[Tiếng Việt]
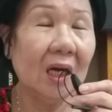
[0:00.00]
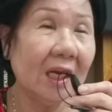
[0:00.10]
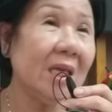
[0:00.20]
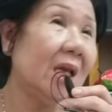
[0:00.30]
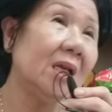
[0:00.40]

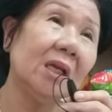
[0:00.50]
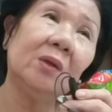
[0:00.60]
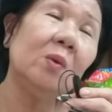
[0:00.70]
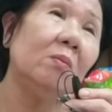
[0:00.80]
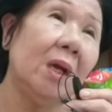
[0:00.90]
Cái gì thì
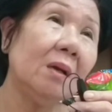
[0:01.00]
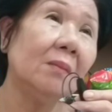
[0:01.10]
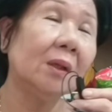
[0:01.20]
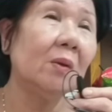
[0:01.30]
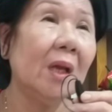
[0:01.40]
tôi không biết,
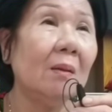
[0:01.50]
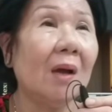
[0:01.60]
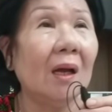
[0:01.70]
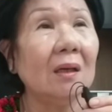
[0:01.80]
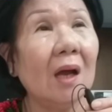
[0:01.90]
mà tôi nghe
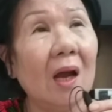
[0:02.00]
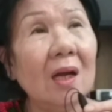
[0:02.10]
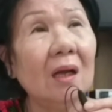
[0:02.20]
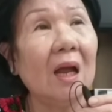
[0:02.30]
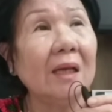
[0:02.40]
bả kể
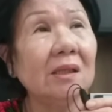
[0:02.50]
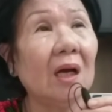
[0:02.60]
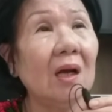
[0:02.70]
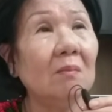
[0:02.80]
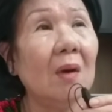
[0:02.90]
là ăn
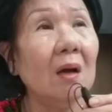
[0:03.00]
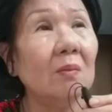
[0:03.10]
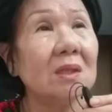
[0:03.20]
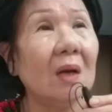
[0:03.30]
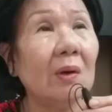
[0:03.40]
chận, ăn bớt
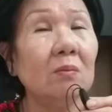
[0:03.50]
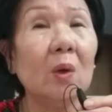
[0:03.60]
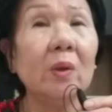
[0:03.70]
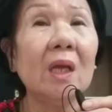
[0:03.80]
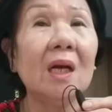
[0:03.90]
mà sao không
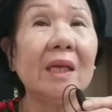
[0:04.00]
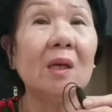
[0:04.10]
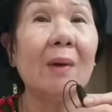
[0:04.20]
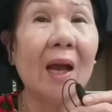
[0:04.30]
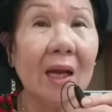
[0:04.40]
thối tiền lại
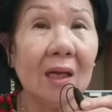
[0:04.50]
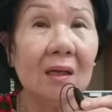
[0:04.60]
cho bả.